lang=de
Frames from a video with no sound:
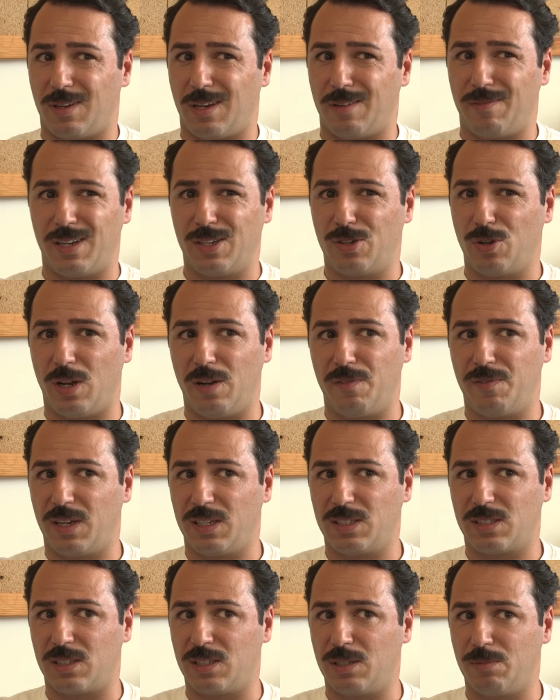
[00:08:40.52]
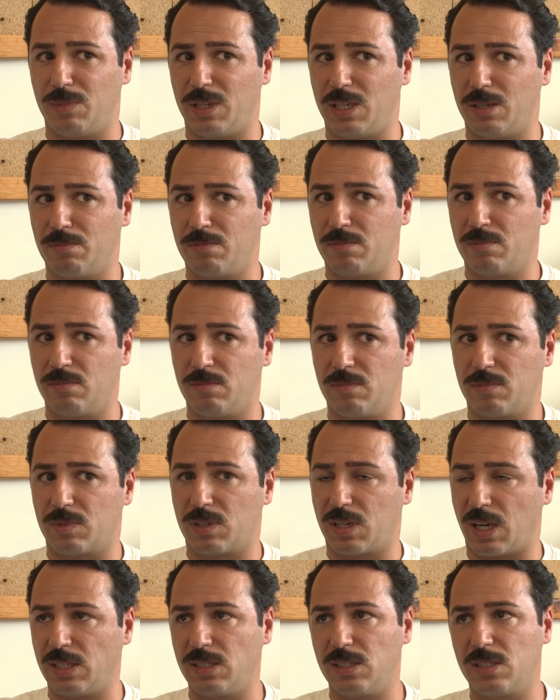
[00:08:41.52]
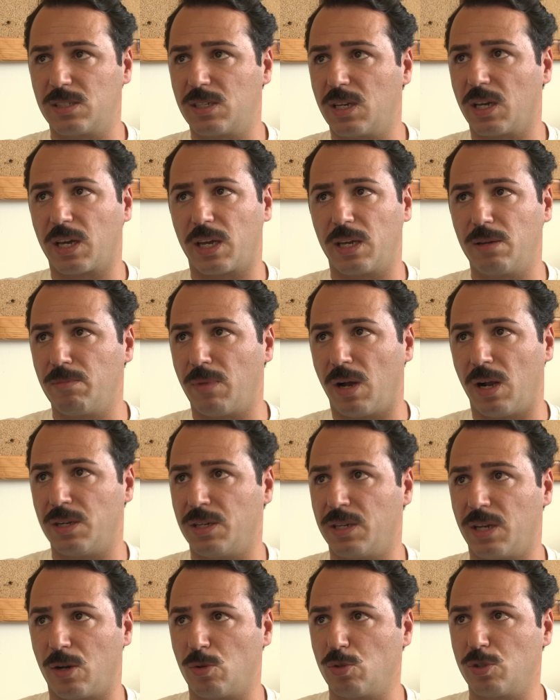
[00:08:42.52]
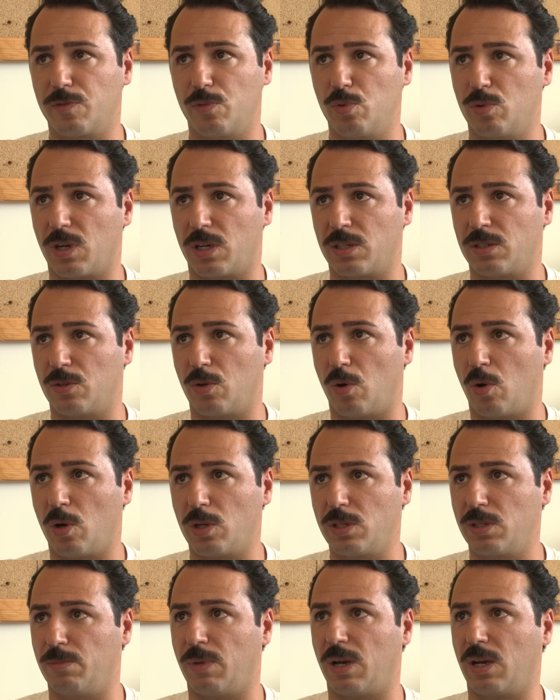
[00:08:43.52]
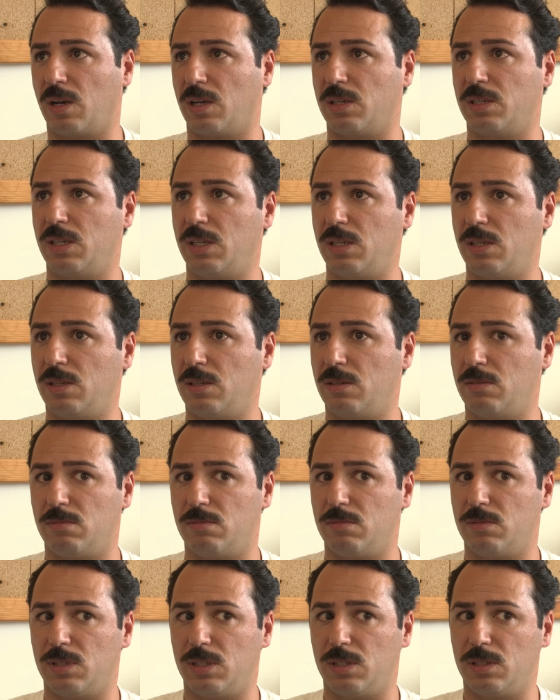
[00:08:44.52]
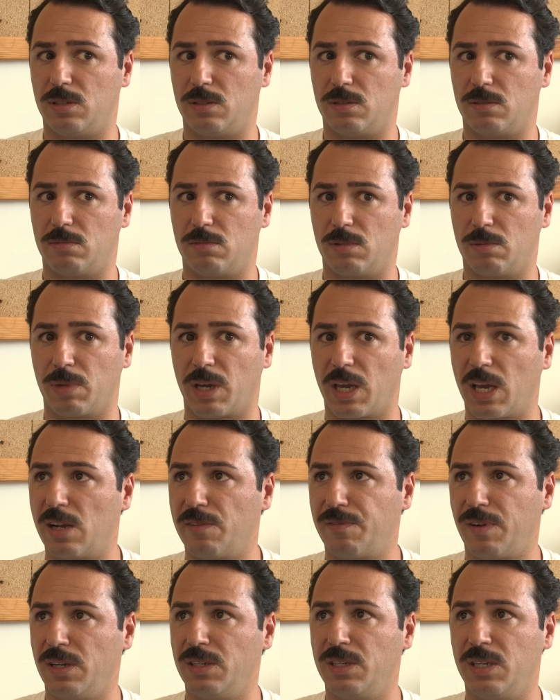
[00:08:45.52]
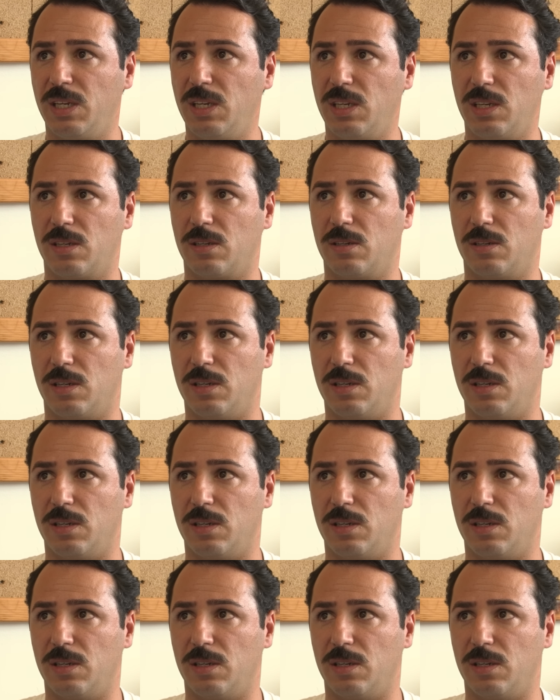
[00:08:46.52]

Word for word: eventuell vielleicht in ihrem Leben ganz gering mal einen Ausflug an Orte machen, an die sie im Regelfall nicht